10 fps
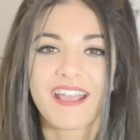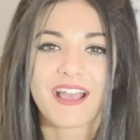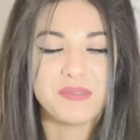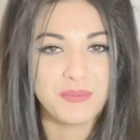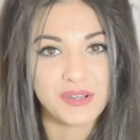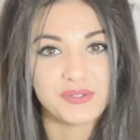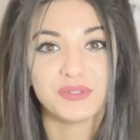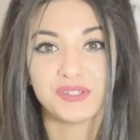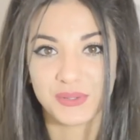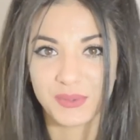che abbiamo
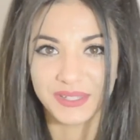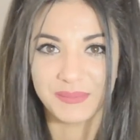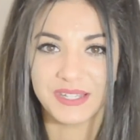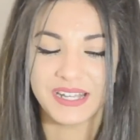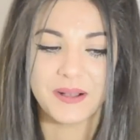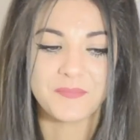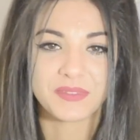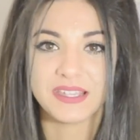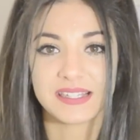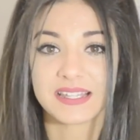raggiunto i 50.000,
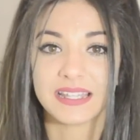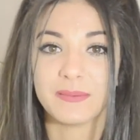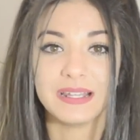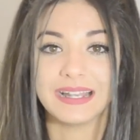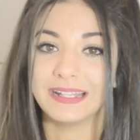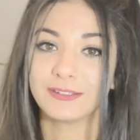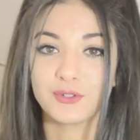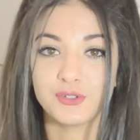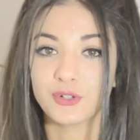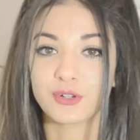i 60.000
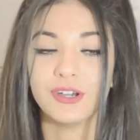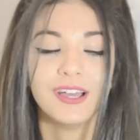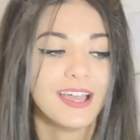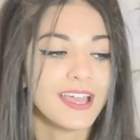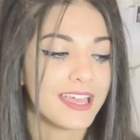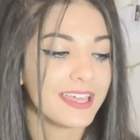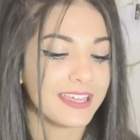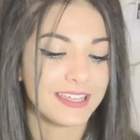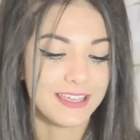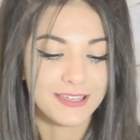l'altro giorno
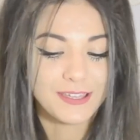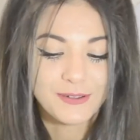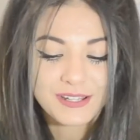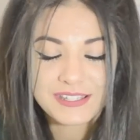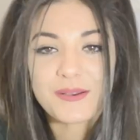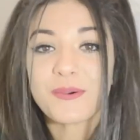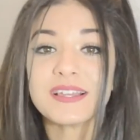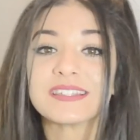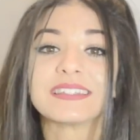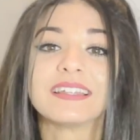e, e ora siamo qua
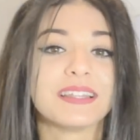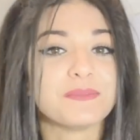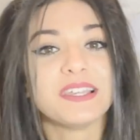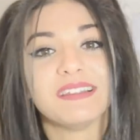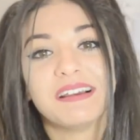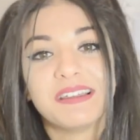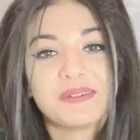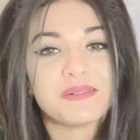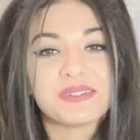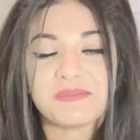i 70.000, e
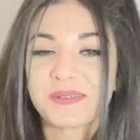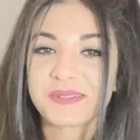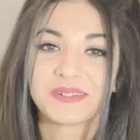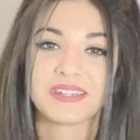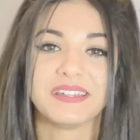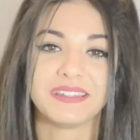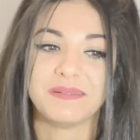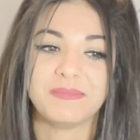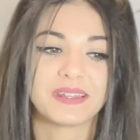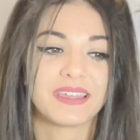io non ci posso credere
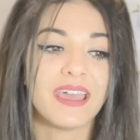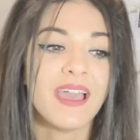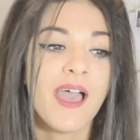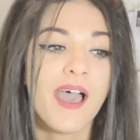perché